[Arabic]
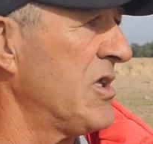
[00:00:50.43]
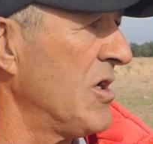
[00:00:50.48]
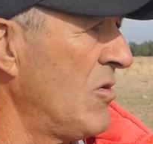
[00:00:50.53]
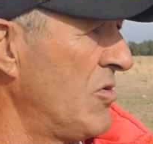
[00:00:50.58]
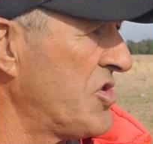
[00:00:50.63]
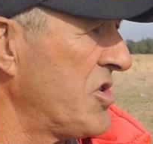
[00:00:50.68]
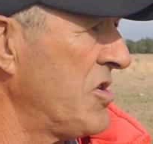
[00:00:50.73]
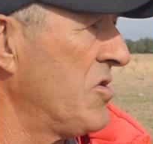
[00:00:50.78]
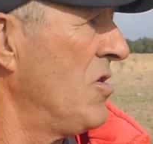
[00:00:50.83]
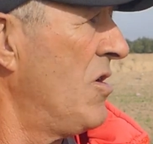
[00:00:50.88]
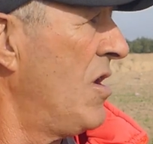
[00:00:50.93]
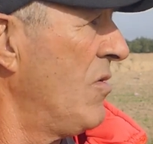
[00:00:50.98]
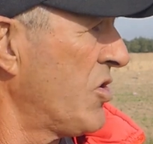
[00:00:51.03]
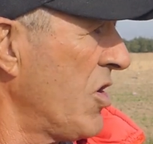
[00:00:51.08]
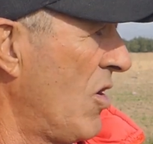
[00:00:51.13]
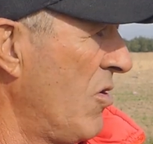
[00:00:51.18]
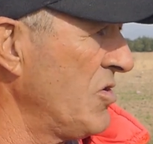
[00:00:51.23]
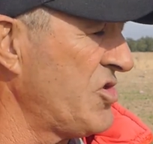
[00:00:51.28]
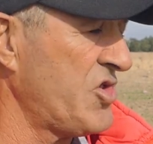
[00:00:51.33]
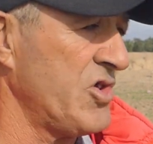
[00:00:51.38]
تو نشدوهم
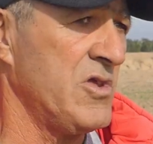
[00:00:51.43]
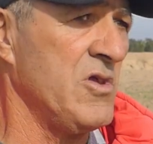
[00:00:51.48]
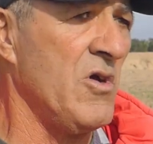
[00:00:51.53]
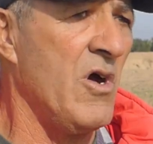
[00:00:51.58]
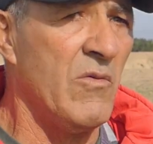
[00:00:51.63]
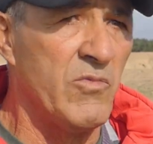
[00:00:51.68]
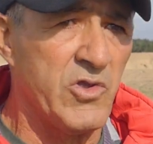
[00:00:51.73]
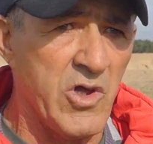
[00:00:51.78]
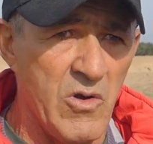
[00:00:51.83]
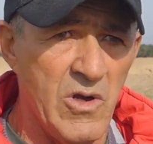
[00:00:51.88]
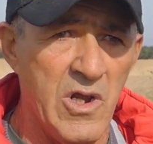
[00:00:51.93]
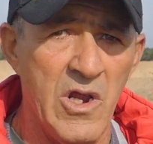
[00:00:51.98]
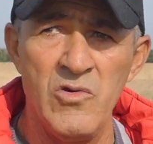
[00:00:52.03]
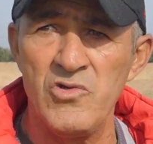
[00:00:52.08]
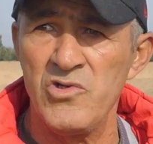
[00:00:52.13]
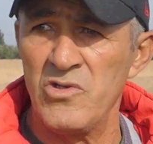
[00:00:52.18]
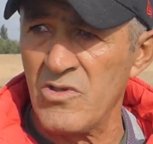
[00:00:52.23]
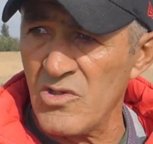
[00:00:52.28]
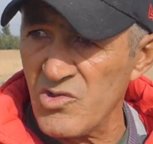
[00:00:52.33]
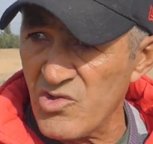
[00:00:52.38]
تو نشدوهم تو
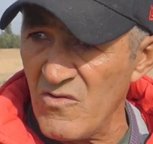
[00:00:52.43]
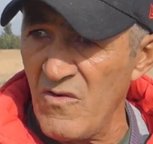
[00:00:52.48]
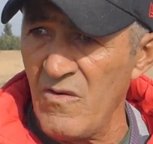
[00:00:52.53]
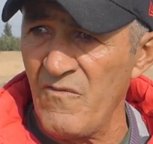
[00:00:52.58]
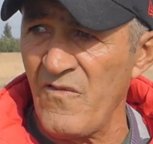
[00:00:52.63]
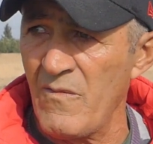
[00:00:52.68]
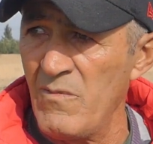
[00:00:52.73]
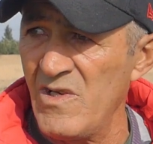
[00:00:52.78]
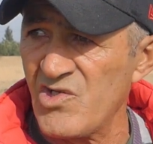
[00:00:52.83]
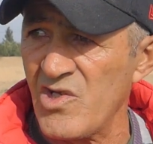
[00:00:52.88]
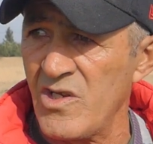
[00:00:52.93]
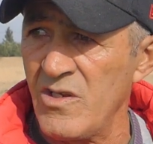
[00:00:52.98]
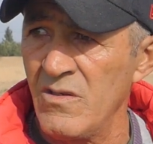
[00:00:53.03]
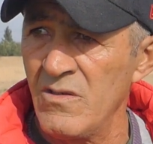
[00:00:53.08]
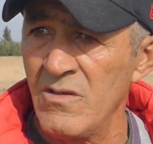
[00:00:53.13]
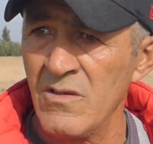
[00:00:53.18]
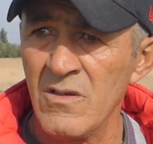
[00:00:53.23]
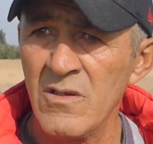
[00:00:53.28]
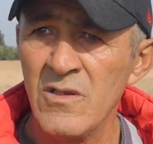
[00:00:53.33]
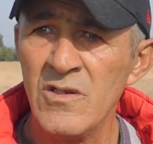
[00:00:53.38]
نلوجوا تو نشوفهم فما شيء
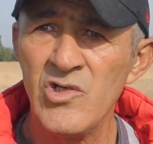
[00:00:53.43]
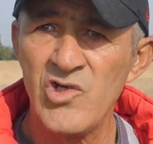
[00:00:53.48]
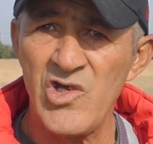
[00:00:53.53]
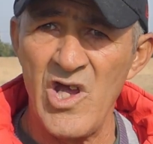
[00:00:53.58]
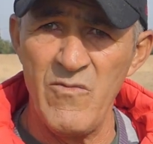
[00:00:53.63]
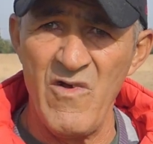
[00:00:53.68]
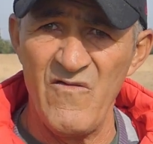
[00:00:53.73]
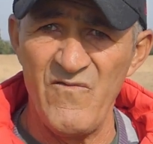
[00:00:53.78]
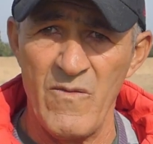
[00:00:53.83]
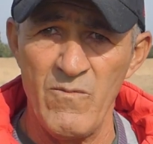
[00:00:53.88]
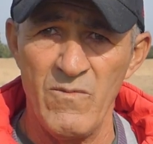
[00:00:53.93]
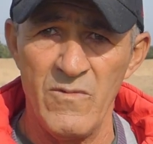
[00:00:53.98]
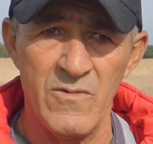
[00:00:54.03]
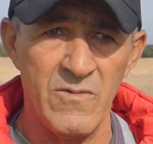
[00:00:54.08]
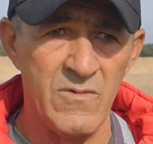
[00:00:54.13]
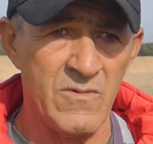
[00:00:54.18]
شيء ما فهم